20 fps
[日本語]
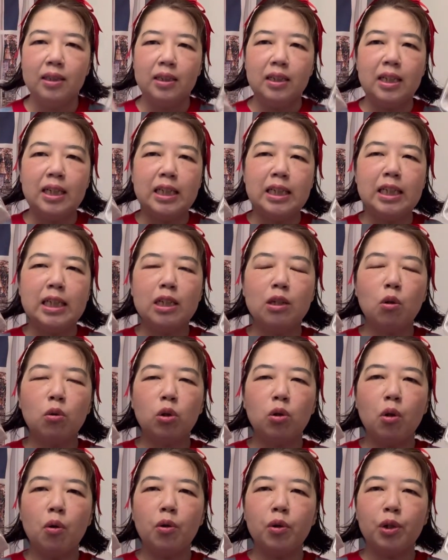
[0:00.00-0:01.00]
いちご
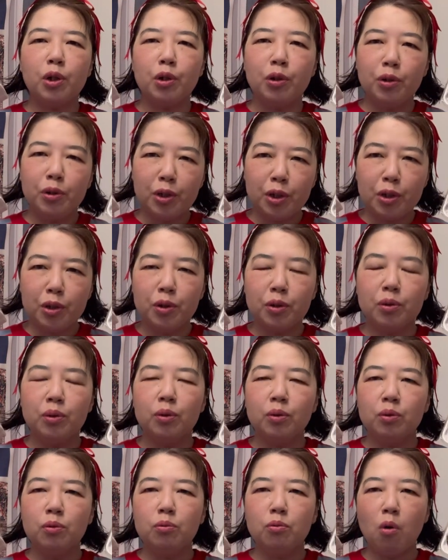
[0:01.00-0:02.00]
と牛乳を
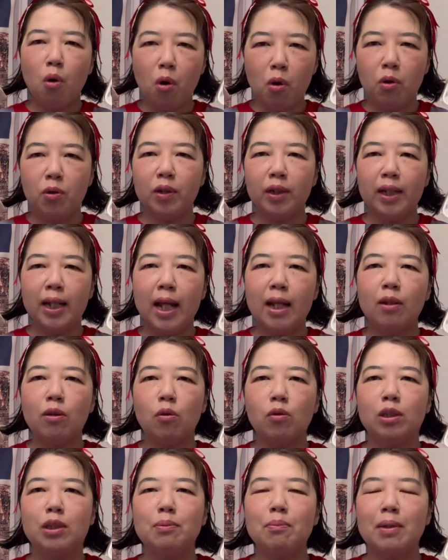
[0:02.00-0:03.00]

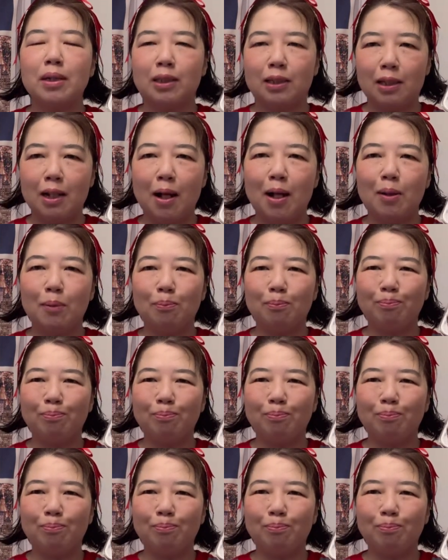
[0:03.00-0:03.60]
ゲットしました。